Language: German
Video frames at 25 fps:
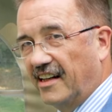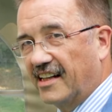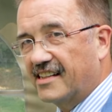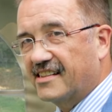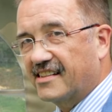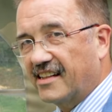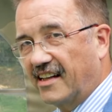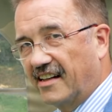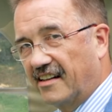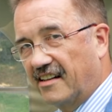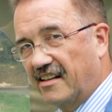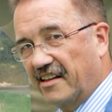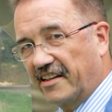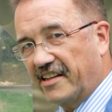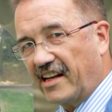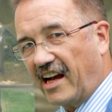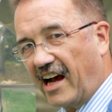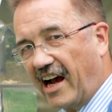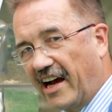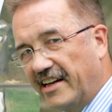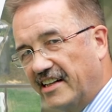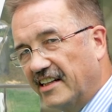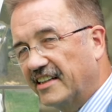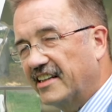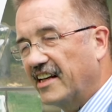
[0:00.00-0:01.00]
letztendlich
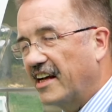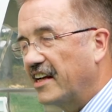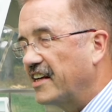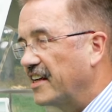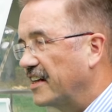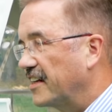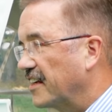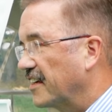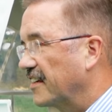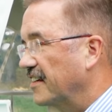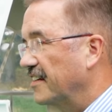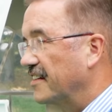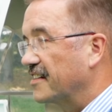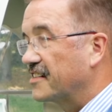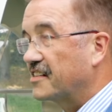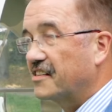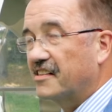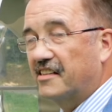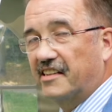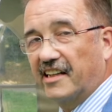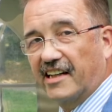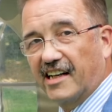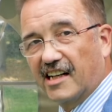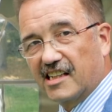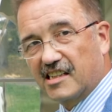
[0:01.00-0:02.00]
eine derjenigen
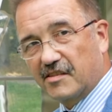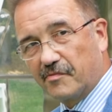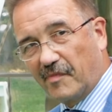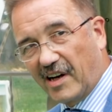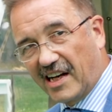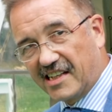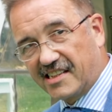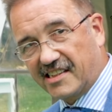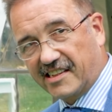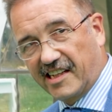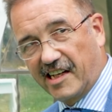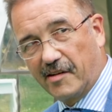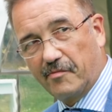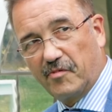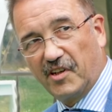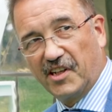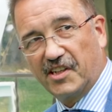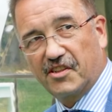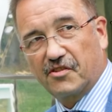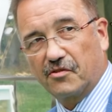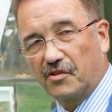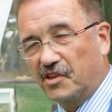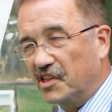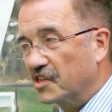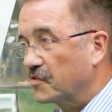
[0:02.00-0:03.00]
ist, die ganz
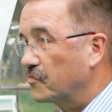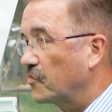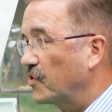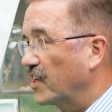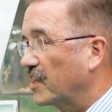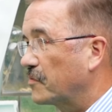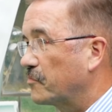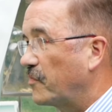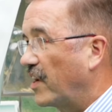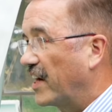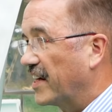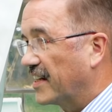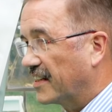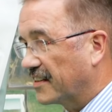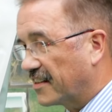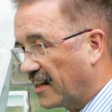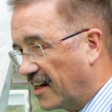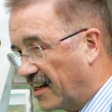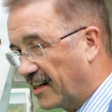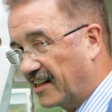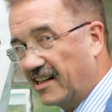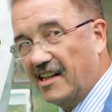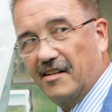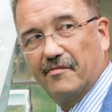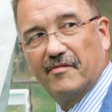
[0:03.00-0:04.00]
maßgeblich zu diesem Projekt
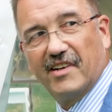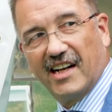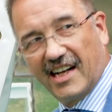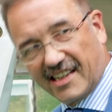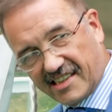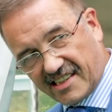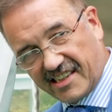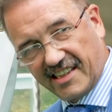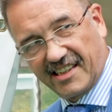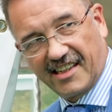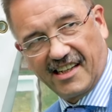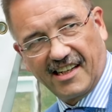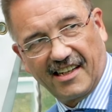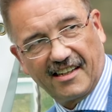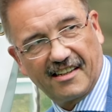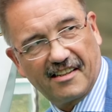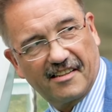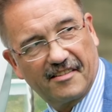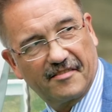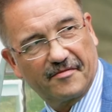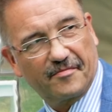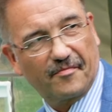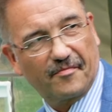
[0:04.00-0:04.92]
beigetragen haben. Herzlichen Dank.